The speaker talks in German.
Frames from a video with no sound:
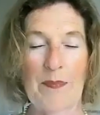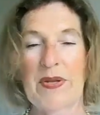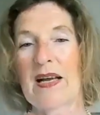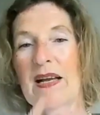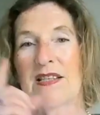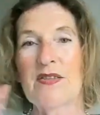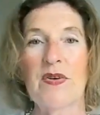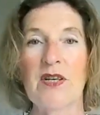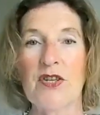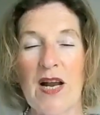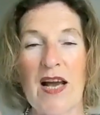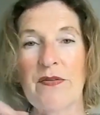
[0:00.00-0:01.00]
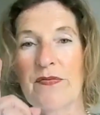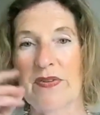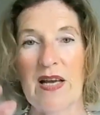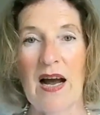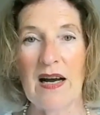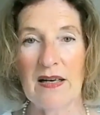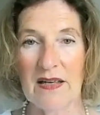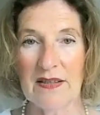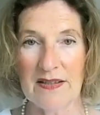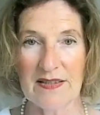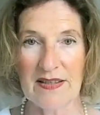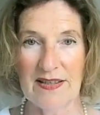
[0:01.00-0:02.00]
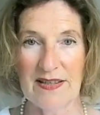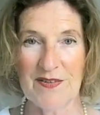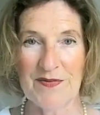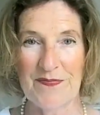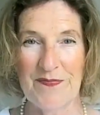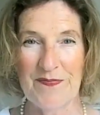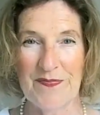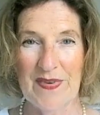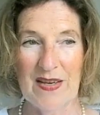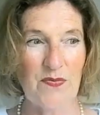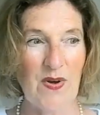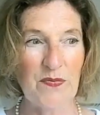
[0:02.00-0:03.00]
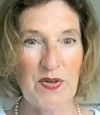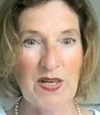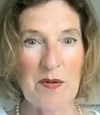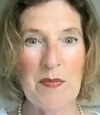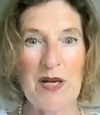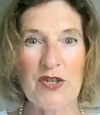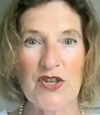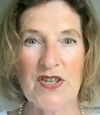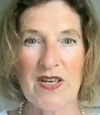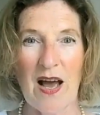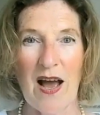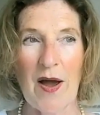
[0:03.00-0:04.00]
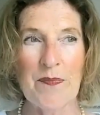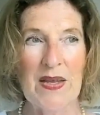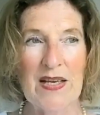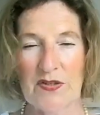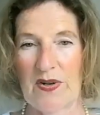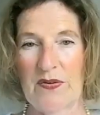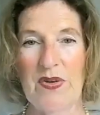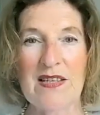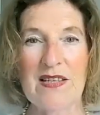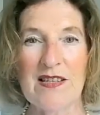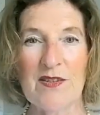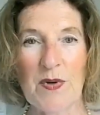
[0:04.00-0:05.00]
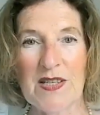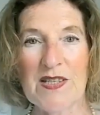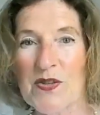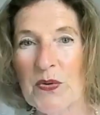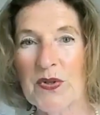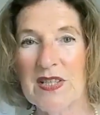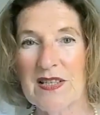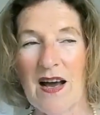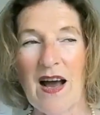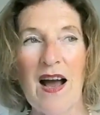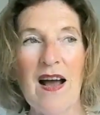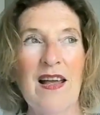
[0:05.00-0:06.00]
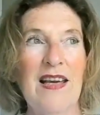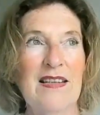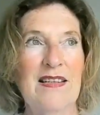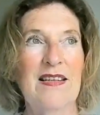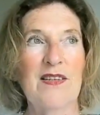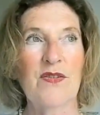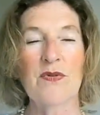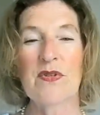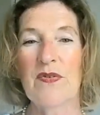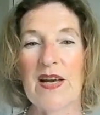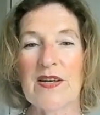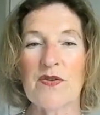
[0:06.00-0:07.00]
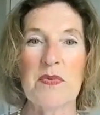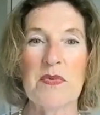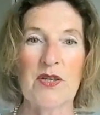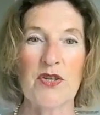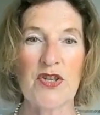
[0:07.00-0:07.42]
Habe da ganz viele Schleifen jahrelang gedreht. Es waren viele Menschen da, es waren viele Situationen da, die das Universum mir